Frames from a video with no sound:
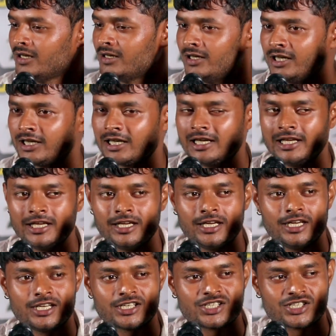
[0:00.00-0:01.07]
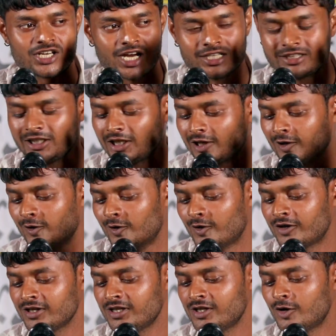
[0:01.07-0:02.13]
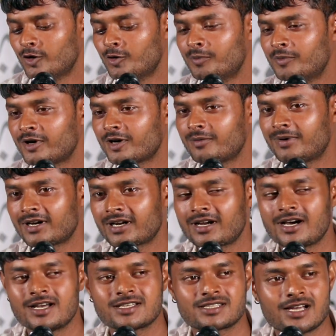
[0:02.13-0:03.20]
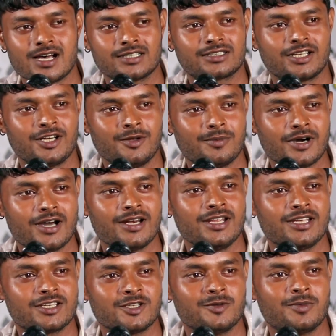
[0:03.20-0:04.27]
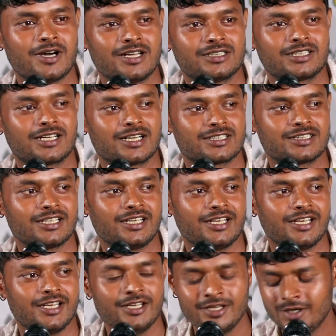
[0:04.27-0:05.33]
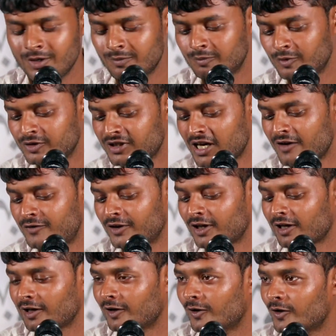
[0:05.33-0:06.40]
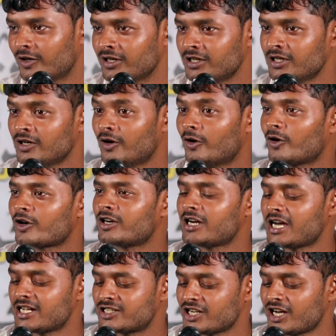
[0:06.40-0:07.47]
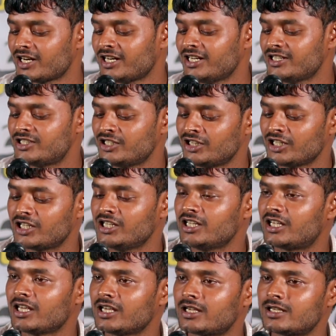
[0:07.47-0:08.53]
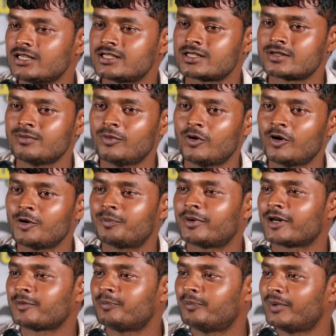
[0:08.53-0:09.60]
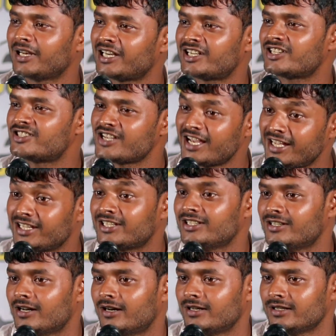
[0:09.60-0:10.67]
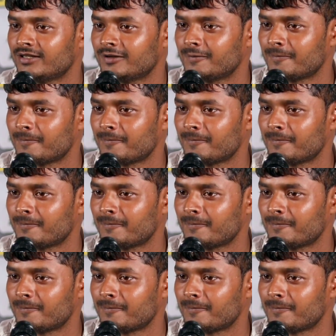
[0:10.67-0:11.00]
निकले हैं शातिर लोग उम्र भर का साथ निभाने की बात करते हैं मुसाफिर लोग और ना जाने जिंदगी के किस मोड़ पर पलट जाएगी गाड़ी